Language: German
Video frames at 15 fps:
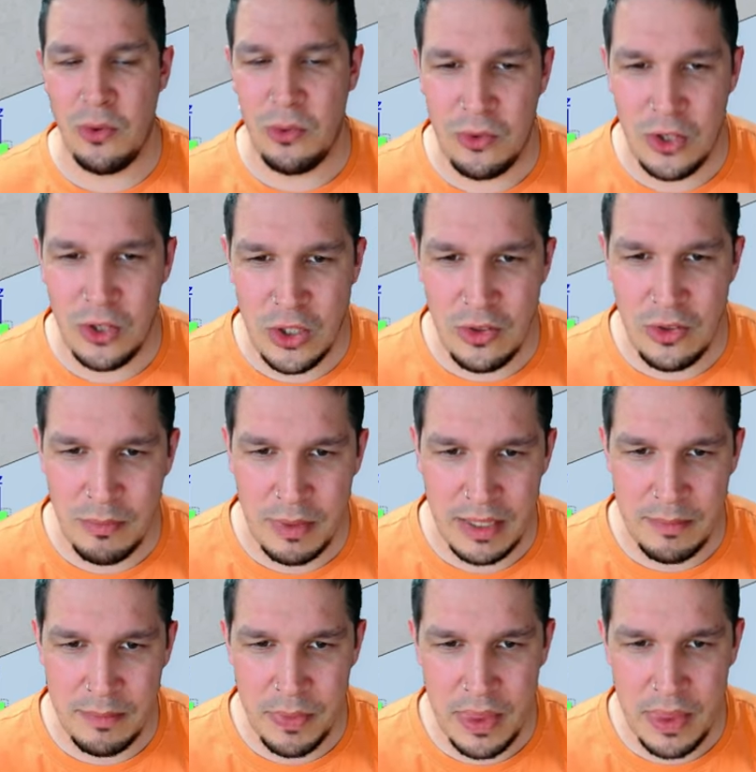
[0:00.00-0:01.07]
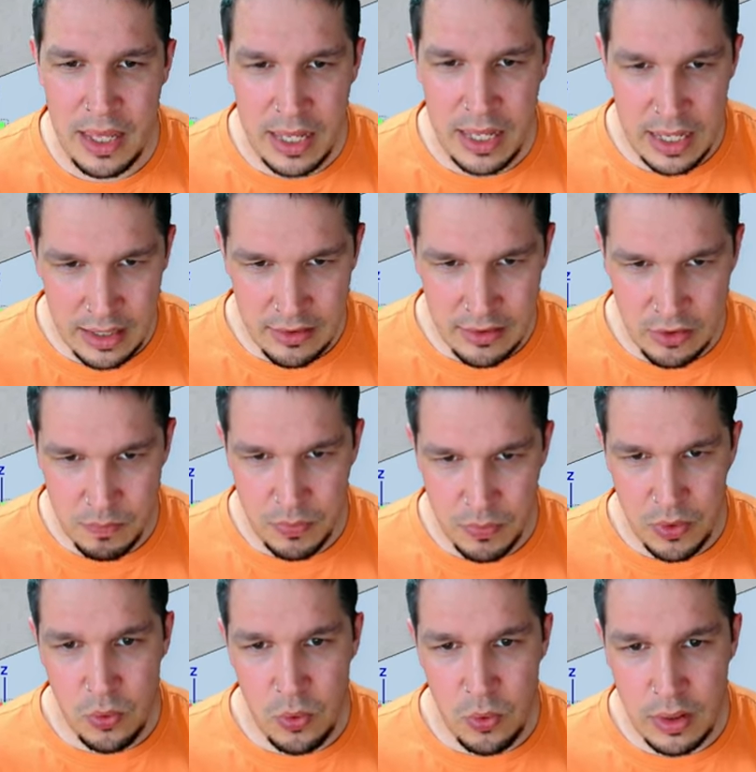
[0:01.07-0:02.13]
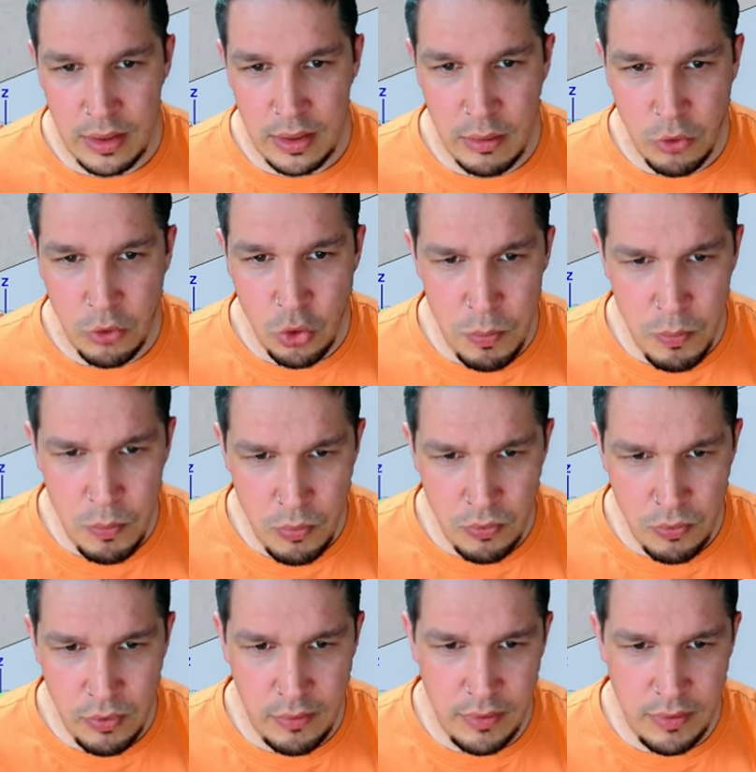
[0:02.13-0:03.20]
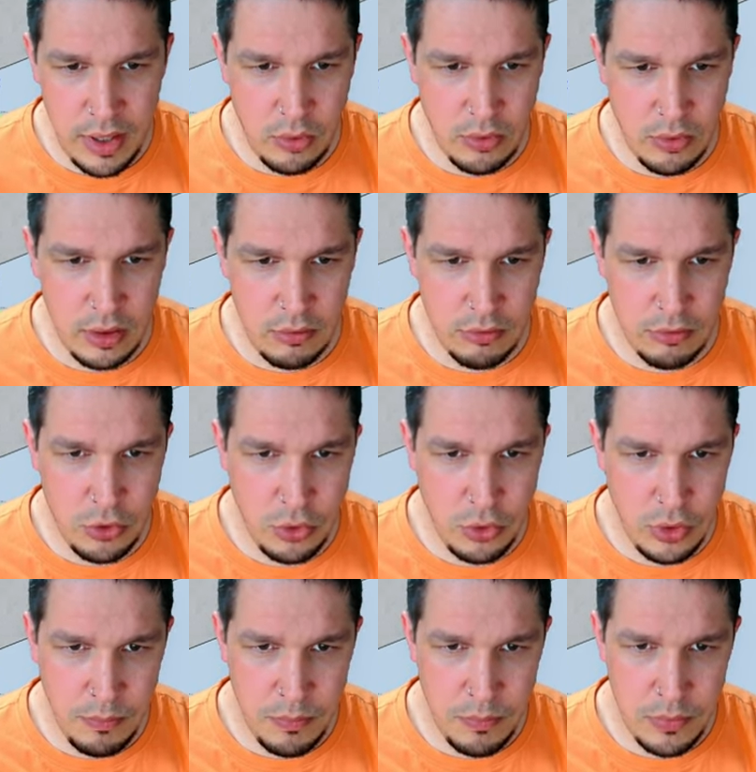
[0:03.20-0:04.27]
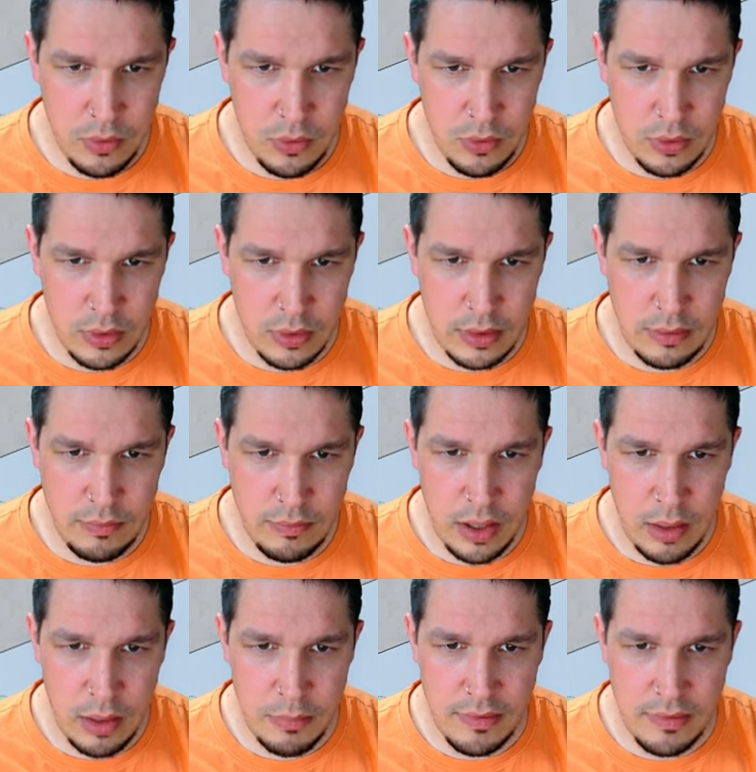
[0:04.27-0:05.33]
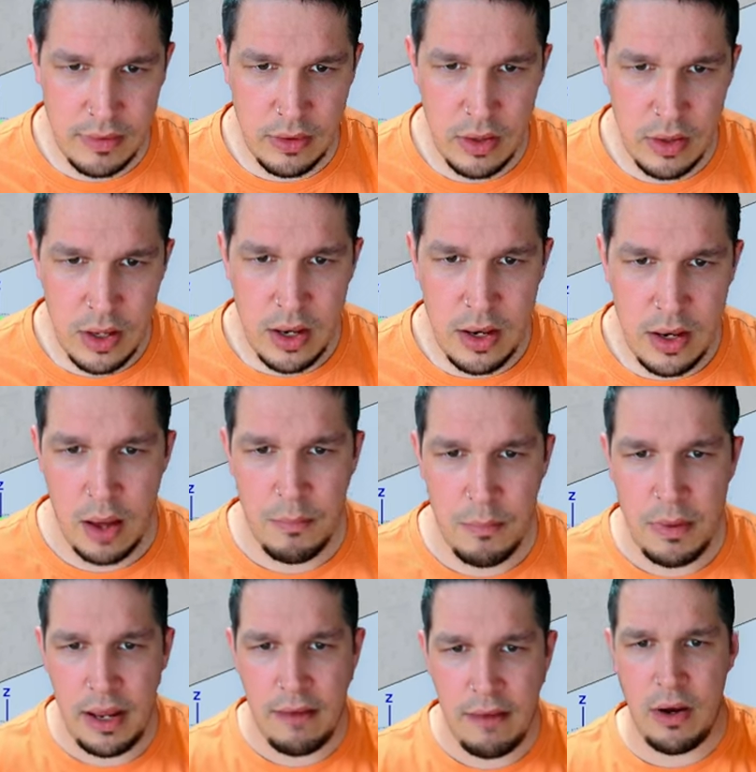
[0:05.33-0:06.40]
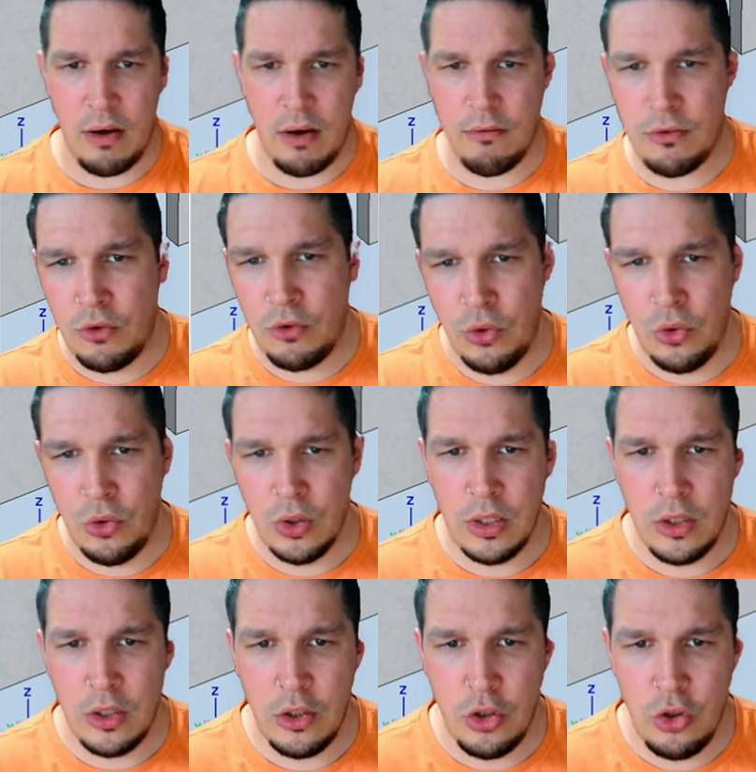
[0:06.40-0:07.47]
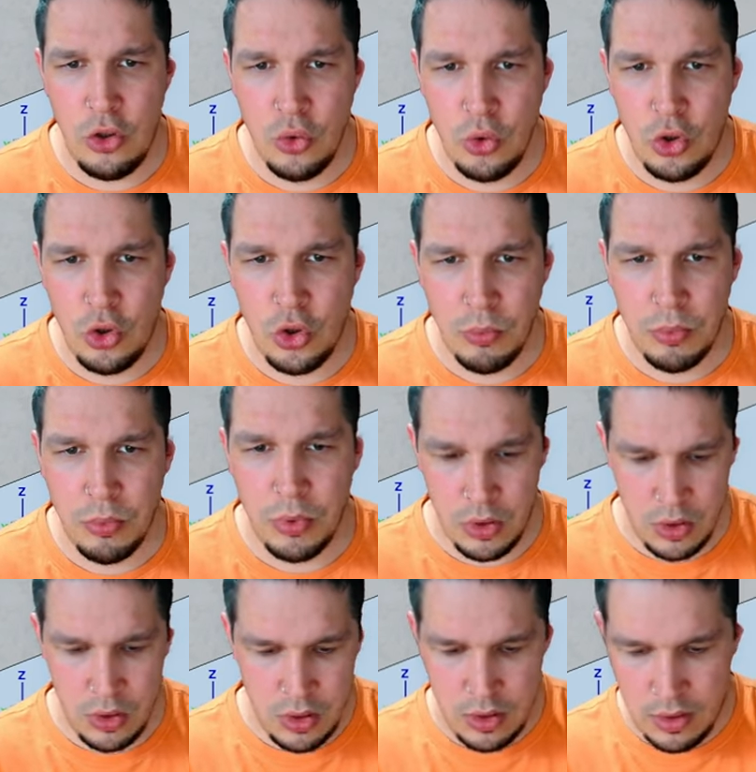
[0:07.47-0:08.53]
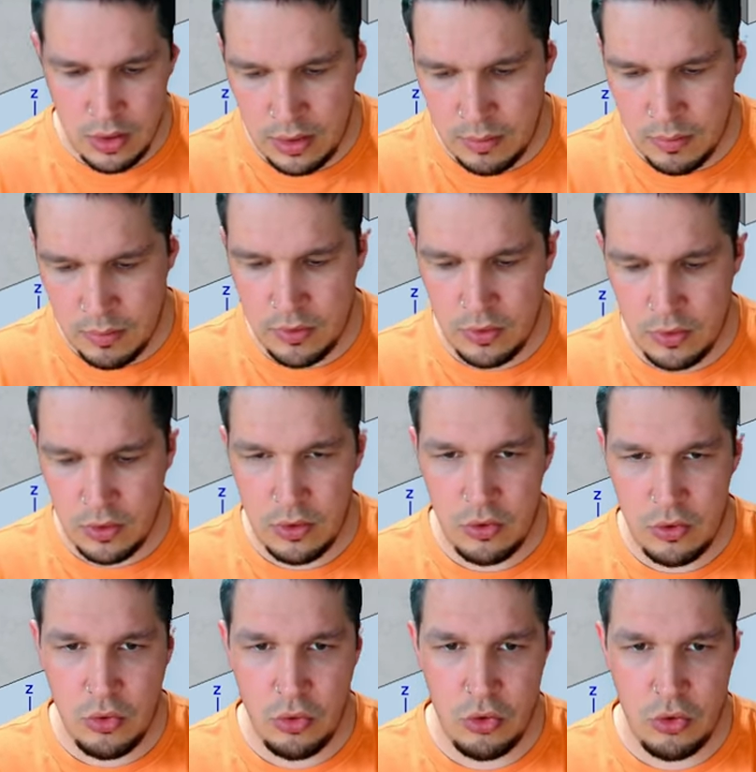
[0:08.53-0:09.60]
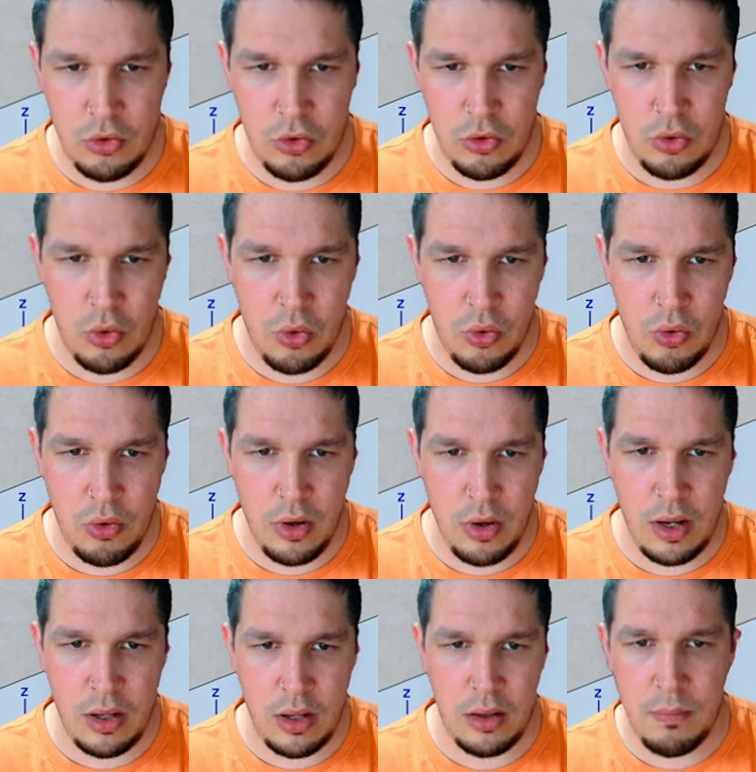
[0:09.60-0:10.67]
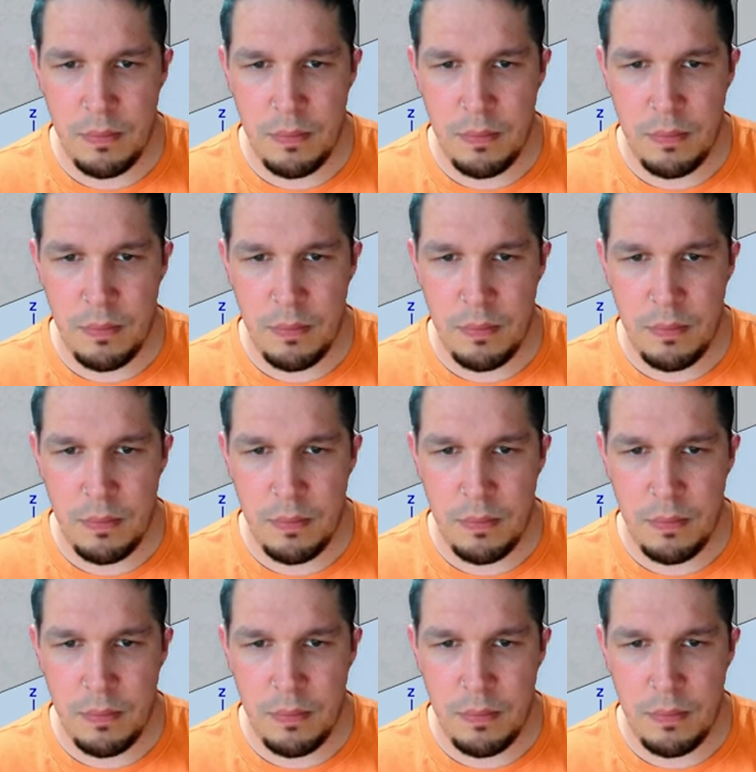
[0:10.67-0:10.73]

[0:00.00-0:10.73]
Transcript: unterstützt mich. So, den Typen wählen wir aus auf Tür und wir haben jetzt den Namen einfach auf Tür YouTube. Nehmen wir uns noch Tutorial